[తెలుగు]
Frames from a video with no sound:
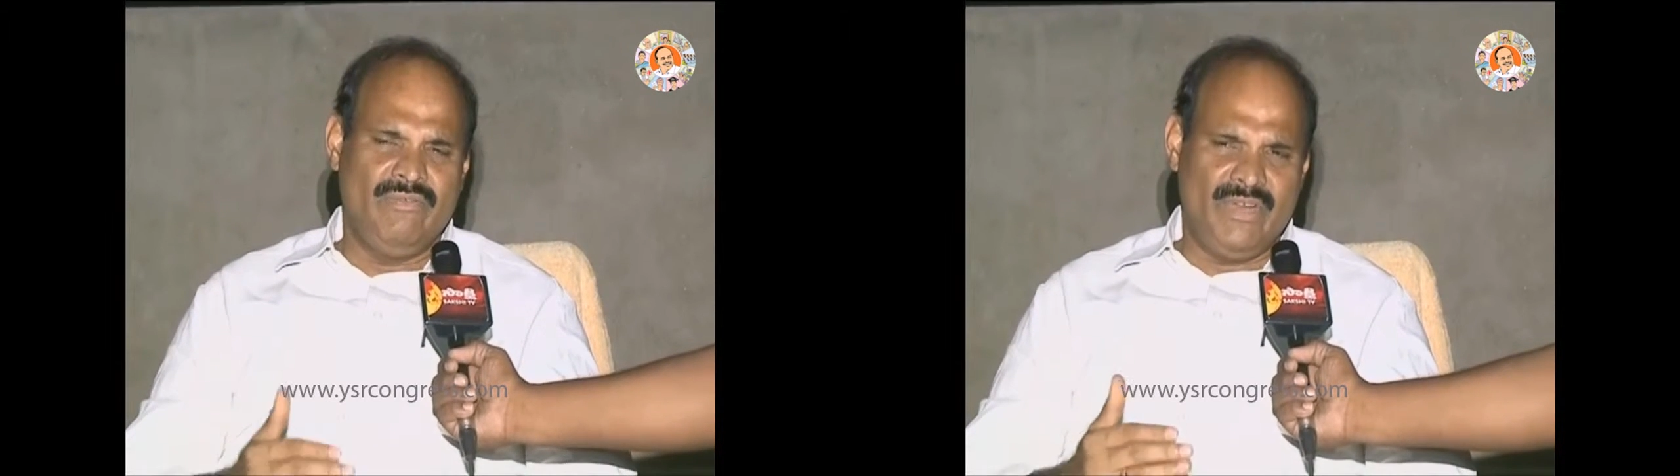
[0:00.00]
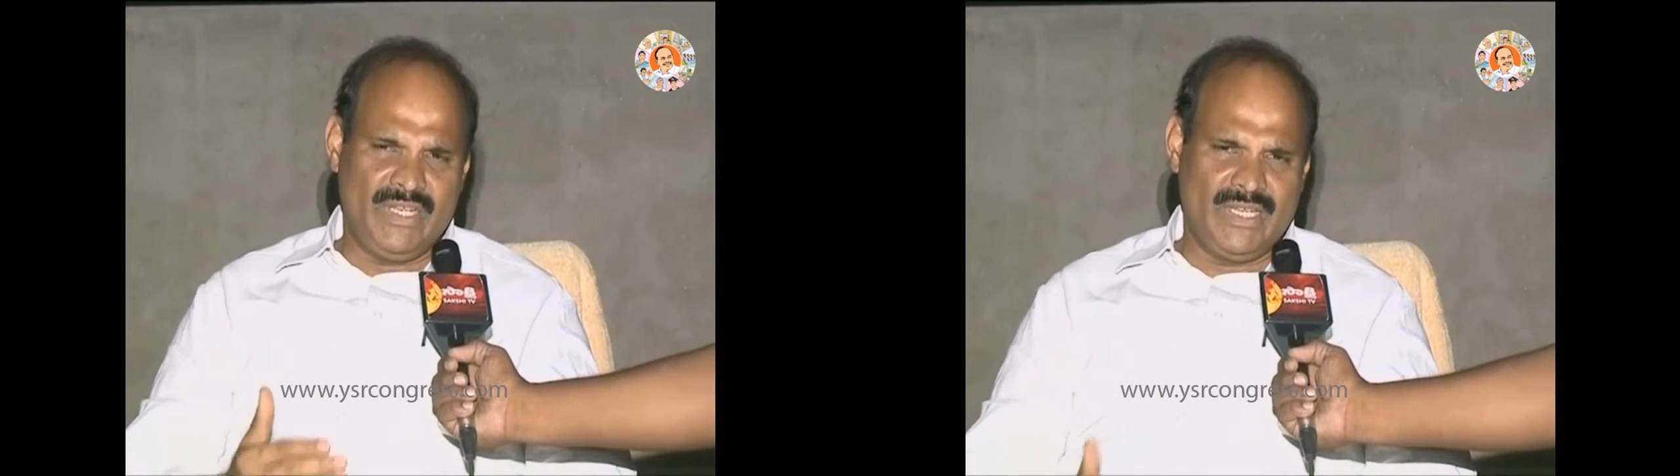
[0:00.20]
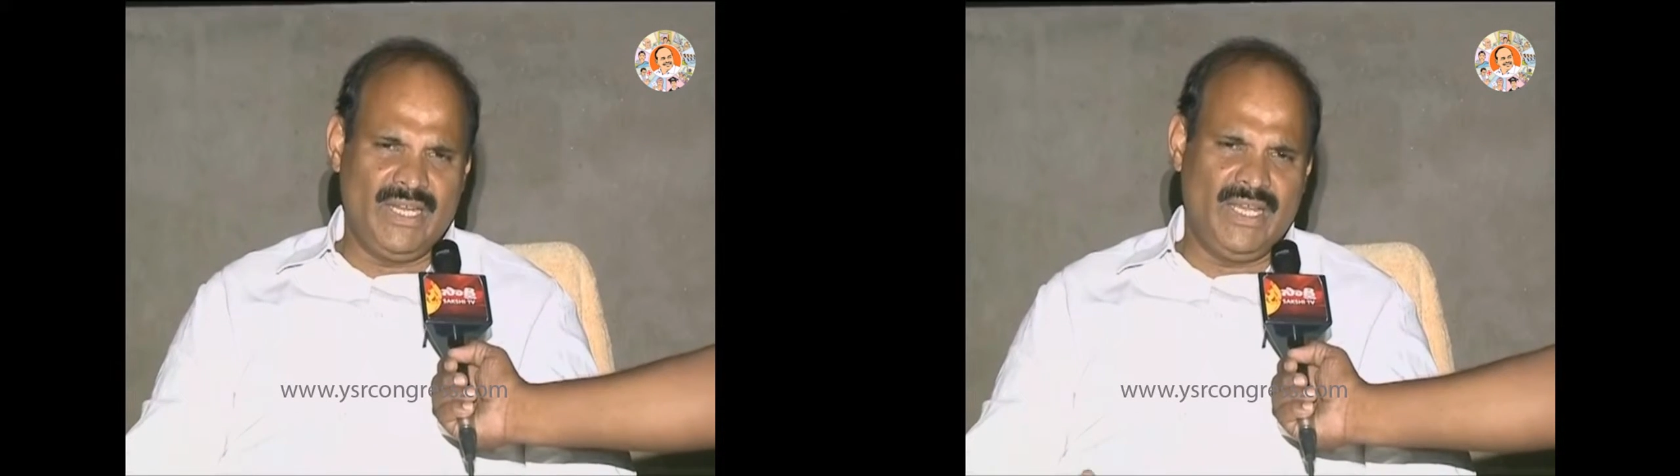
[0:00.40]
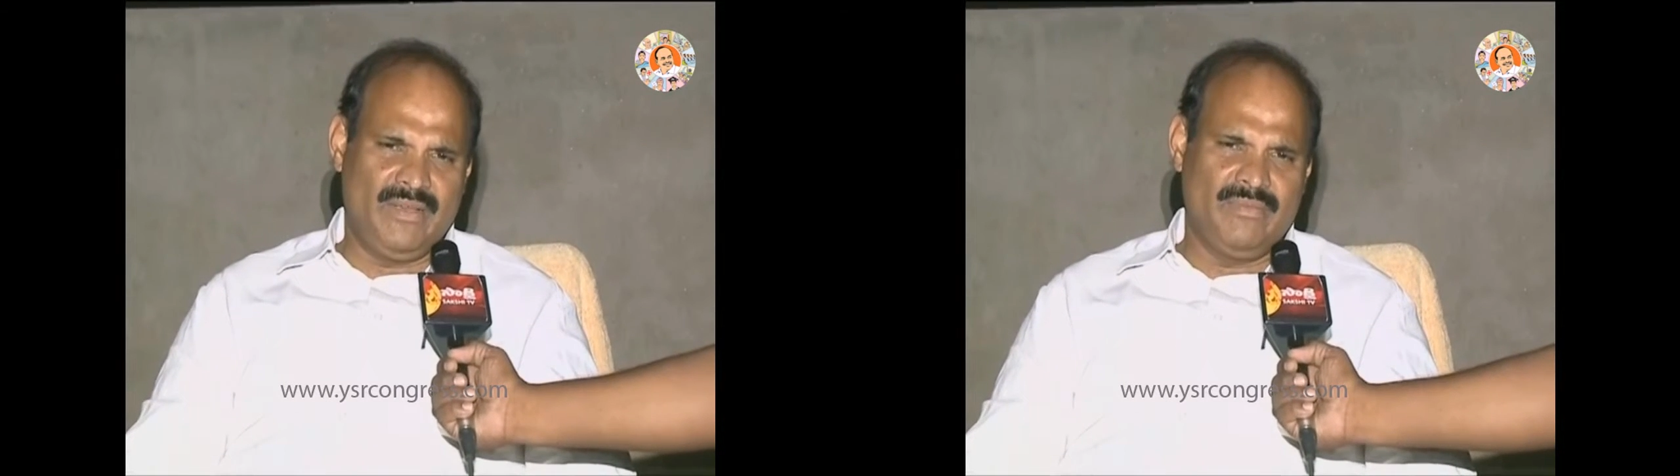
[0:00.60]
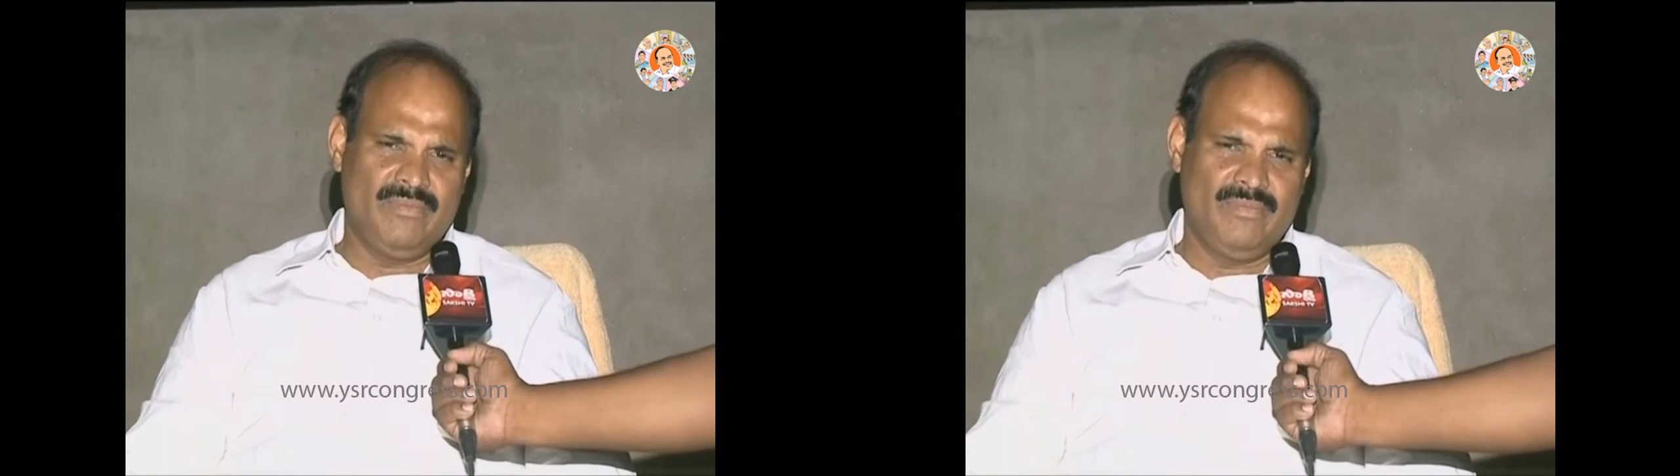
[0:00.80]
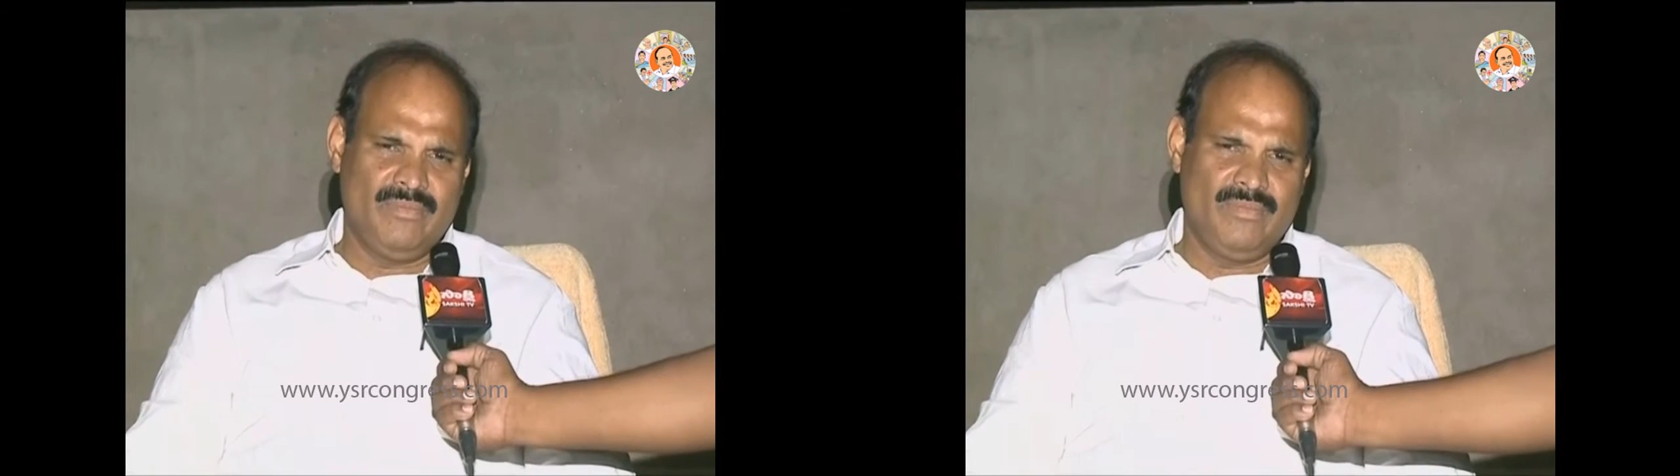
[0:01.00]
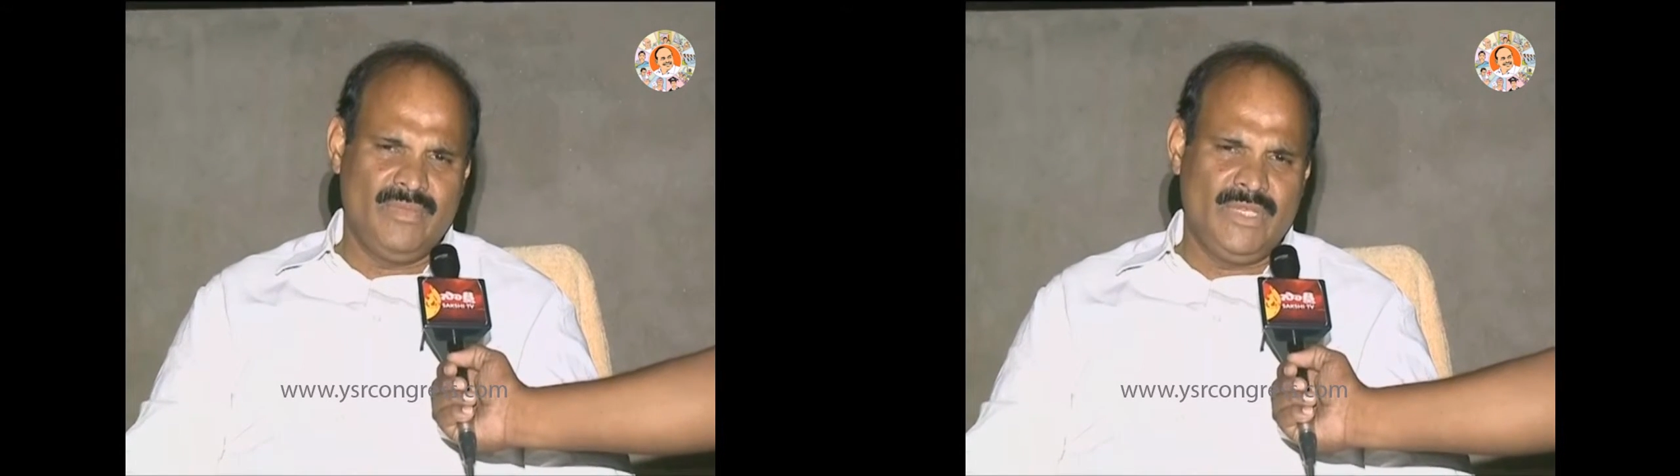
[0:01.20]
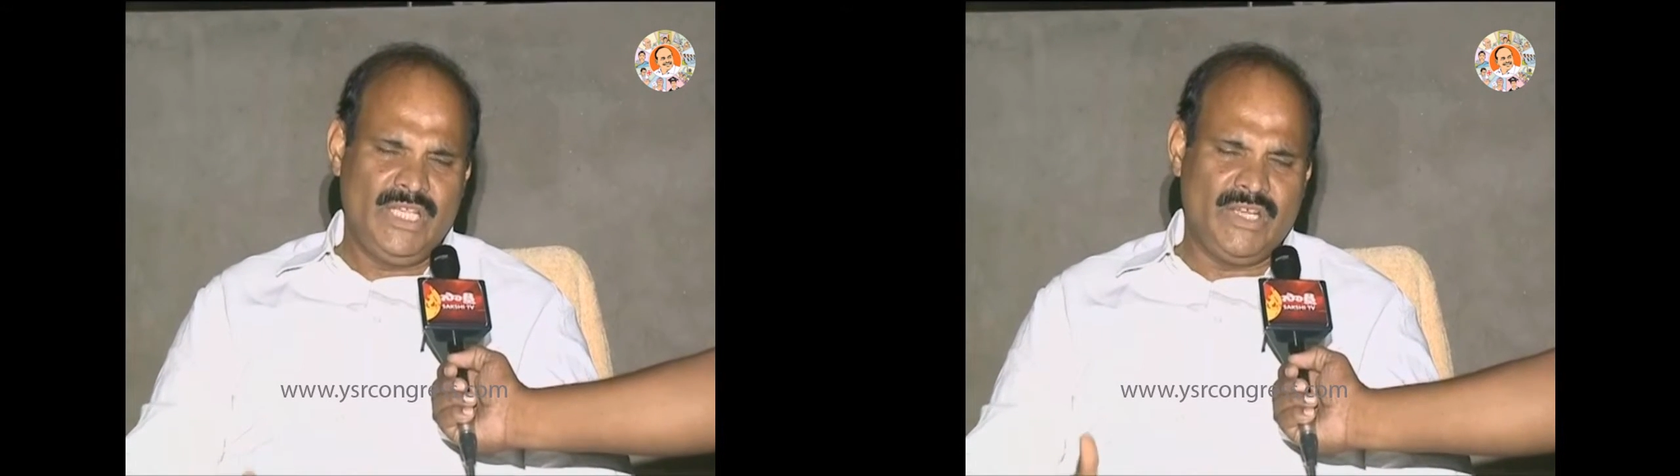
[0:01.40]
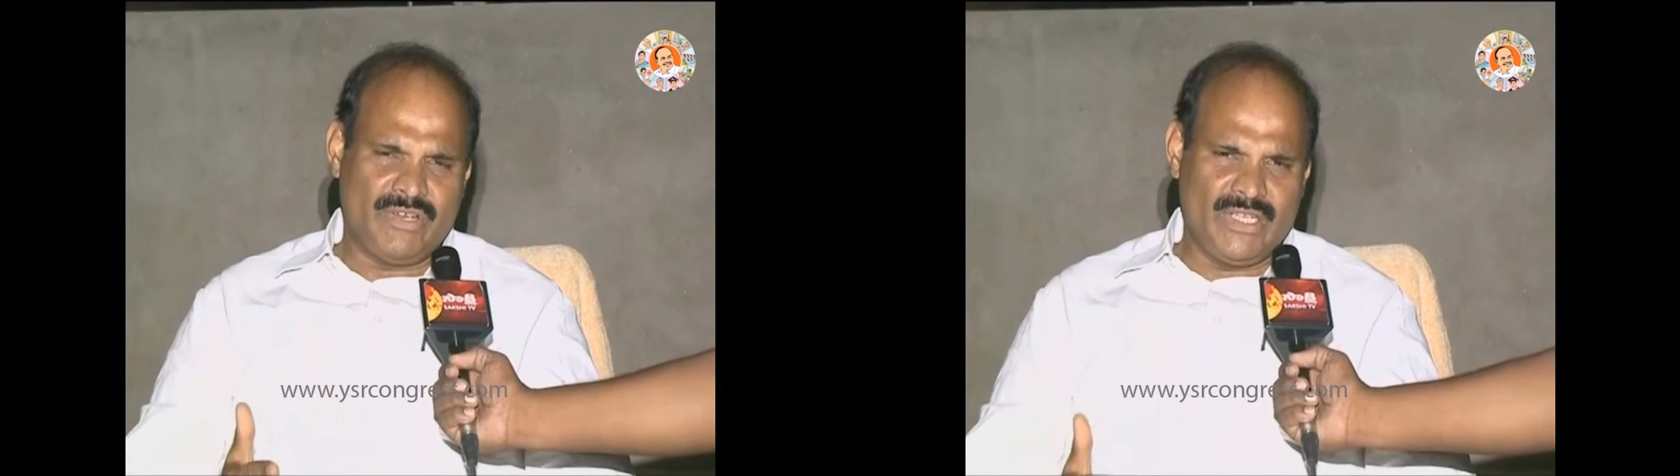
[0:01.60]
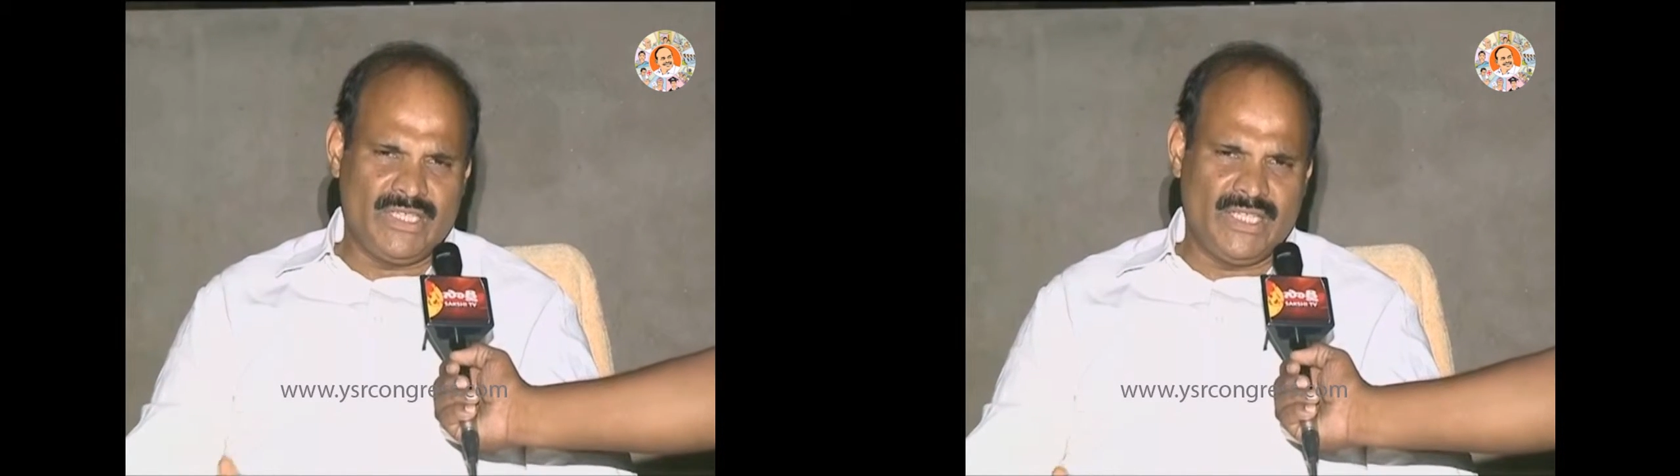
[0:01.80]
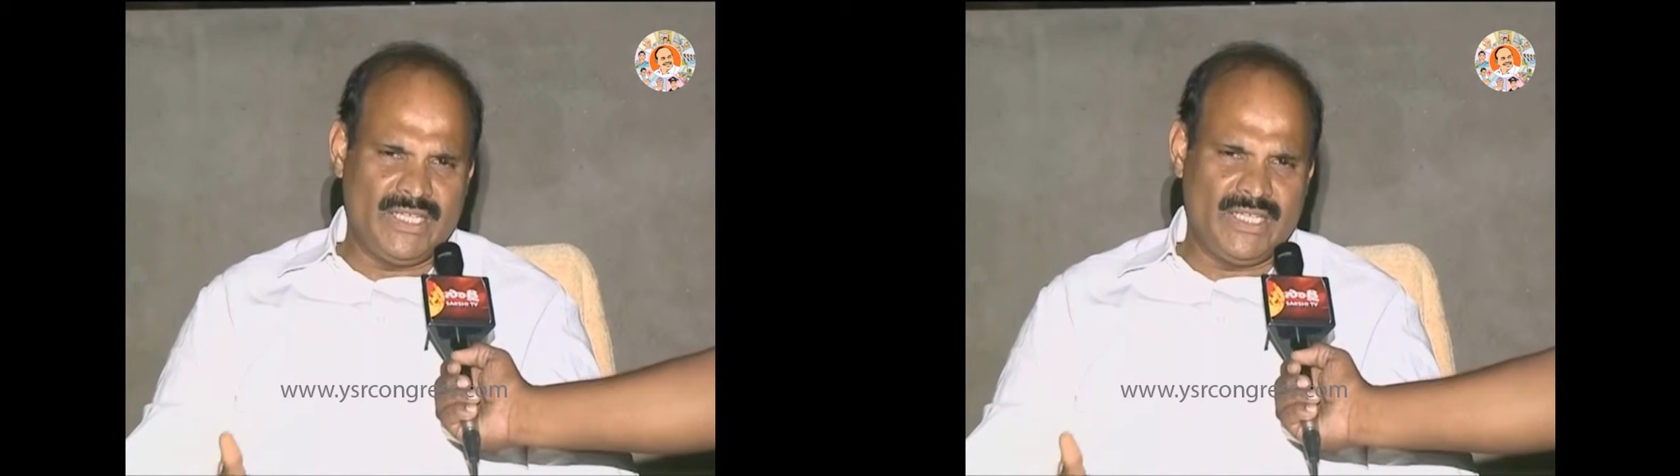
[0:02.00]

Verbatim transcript: వెంటనే ఎవరైతే